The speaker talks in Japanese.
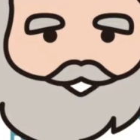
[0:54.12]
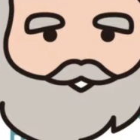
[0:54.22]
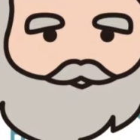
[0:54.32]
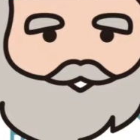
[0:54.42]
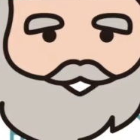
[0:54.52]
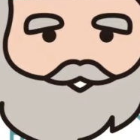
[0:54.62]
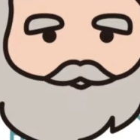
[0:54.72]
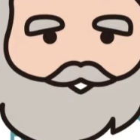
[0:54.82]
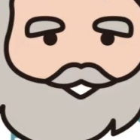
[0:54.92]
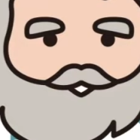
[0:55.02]
相
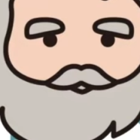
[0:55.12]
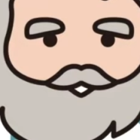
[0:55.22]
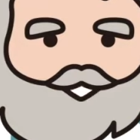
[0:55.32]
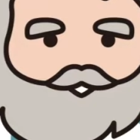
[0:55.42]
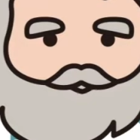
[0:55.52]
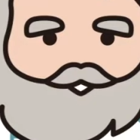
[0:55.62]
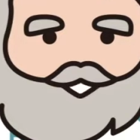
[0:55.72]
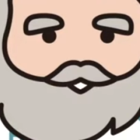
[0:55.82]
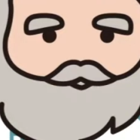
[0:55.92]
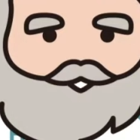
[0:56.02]
談事があると
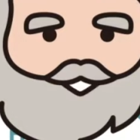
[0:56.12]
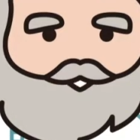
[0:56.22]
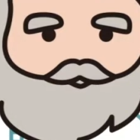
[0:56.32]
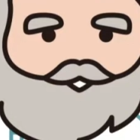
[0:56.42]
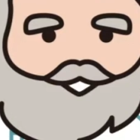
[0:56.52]
いつで